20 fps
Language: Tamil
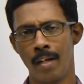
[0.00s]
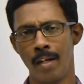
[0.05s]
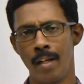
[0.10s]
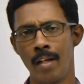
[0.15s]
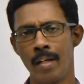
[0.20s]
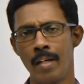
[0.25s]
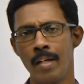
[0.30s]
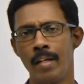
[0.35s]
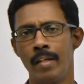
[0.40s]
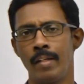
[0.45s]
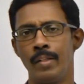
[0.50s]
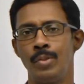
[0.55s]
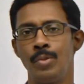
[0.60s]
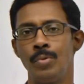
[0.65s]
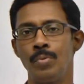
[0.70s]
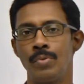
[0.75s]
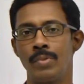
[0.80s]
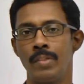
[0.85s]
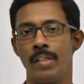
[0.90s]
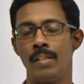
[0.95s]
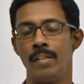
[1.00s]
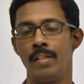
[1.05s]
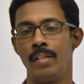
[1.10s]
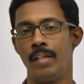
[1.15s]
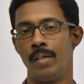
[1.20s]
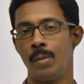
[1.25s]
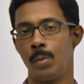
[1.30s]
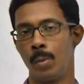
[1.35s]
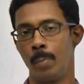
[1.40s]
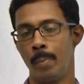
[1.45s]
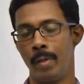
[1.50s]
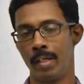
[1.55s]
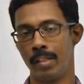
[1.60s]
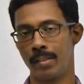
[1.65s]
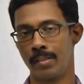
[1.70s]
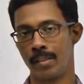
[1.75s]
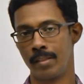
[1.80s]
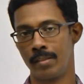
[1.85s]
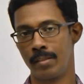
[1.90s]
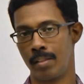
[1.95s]
நிறைய டிஷ்யூஸ் சேர்ந்து தேர் மேக்
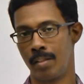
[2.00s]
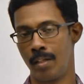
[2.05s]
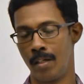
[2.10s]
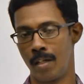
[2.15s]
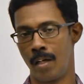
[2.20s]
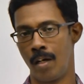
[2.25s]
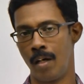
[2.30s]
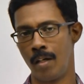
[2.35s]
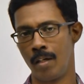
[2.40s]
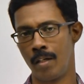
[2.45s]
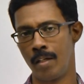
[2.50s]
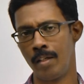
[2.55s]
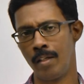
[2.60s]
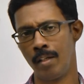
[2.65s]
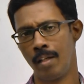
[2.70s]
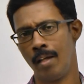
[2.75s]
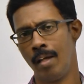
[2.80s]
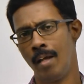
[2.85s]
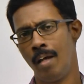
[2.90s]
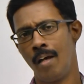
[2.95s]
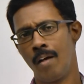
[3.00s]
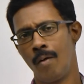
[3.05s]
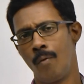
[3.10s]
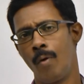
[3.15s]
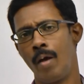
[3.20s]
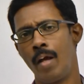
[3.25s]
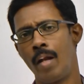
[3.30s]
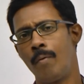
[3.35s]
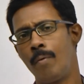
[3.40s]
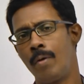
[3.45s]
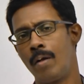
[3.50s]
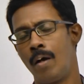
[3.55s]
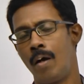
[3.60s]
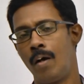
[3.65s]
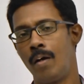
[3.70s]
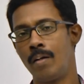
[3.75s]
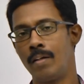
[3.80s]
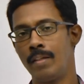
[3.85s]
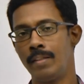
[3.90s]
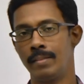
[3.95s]
ஸ்ட்ரக்சர் கால்ட் ஆர்கன் வேறு
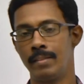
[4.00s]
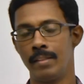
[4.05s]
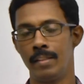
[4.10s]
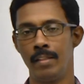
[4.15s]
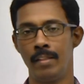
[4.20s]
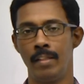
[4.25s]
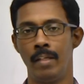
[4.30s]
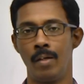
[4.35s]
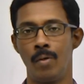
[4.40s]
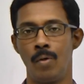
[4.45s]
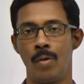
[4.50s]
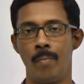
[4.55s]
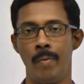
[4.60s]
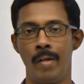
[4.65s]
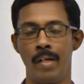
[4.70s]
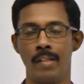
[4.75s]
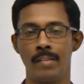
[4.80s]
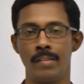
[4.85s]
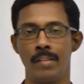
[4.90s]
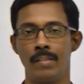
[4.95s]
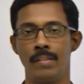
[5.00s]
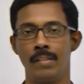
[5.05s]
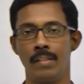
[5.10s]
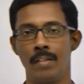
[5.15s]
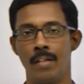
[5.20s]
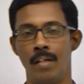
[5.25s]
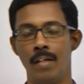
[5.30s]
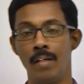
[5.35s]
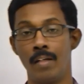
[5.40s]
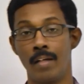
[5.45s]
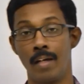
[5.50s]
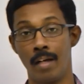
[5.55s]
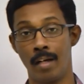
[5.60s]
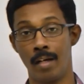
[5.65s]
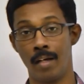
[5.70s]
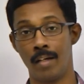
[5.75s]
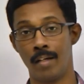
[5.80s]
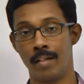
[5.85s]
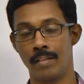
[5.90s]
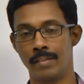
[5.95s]
ஆர்கன் சேர்ந்து தேகோன் மேக்க ஸ்ட்ரக்சர் to
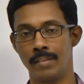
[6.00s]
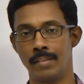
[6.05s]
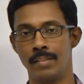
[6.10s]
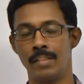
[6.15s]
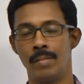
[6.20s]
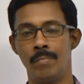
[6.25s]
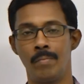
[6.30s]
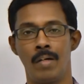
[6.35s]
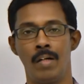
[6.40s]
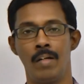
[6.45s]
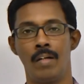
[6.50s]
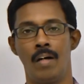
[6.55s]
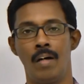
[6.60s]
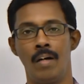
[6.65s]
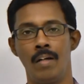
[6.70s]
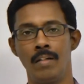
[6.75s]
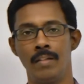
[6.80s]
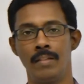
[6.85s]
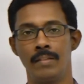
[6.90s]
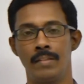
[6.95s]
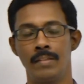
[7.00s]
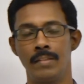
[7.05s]
சிஸ்டம் a ஆர்கன்